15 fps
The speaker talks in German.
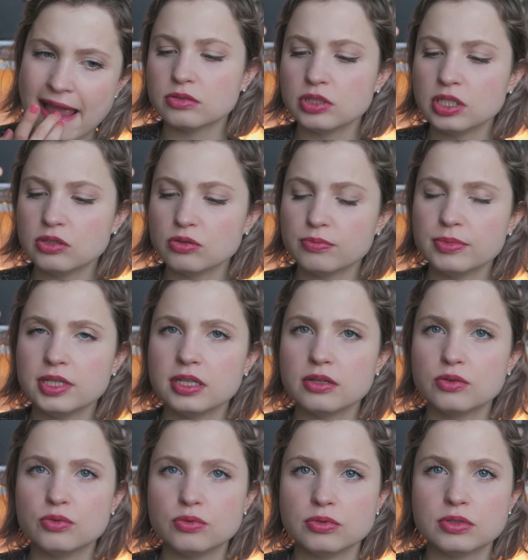Nicht
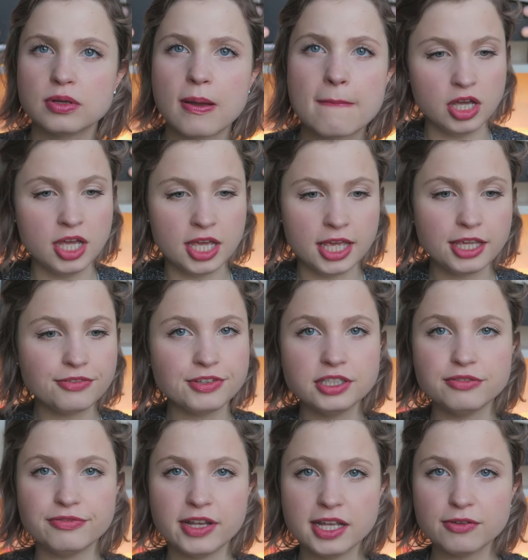unbedingt gut. Ich
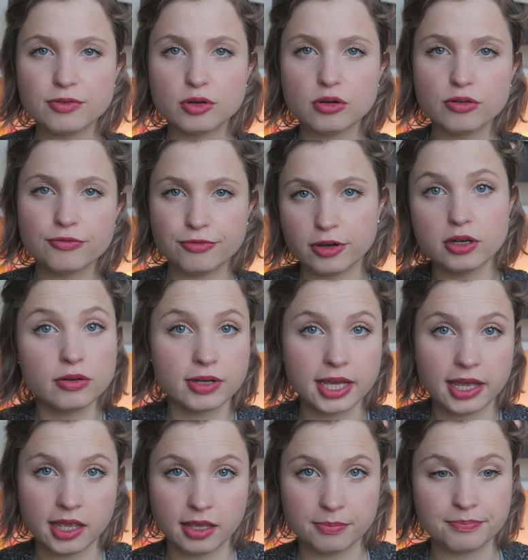finde die Pflegewirkung voll
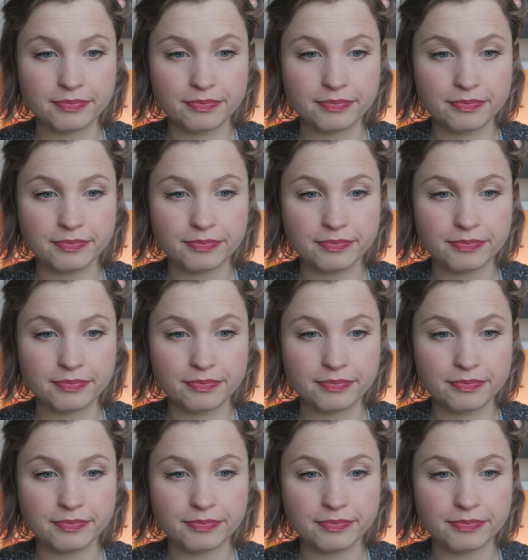okay.